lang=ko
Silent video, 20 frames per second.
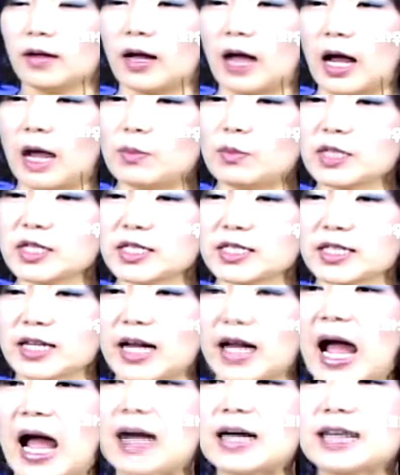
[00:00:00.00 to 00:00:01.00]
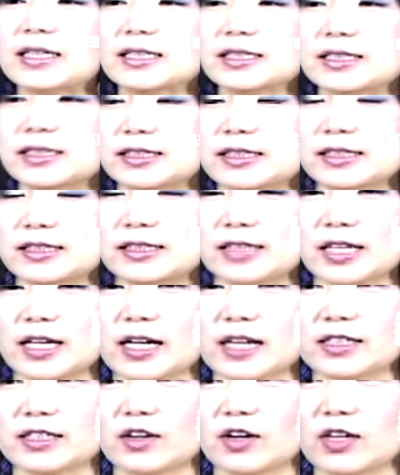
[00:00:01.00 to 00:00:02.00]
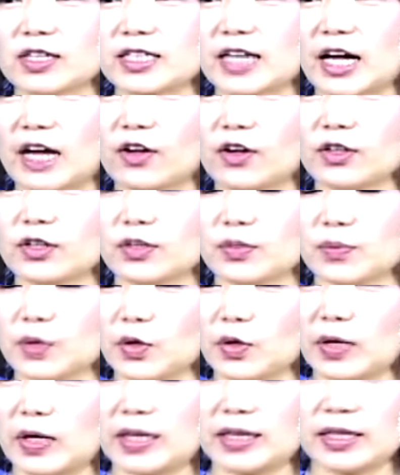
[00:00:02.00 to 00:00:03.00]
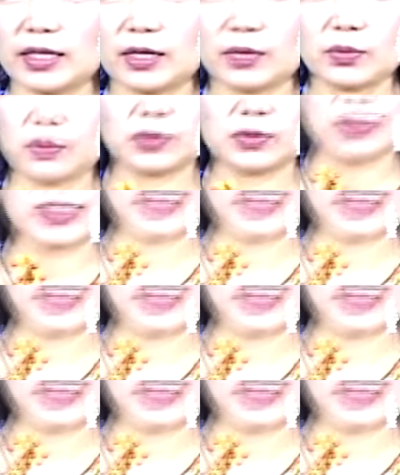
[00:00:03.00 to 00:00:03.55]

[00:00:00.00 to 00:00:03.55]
아무리 이제 가을의 그러한 자연을 표현한다고는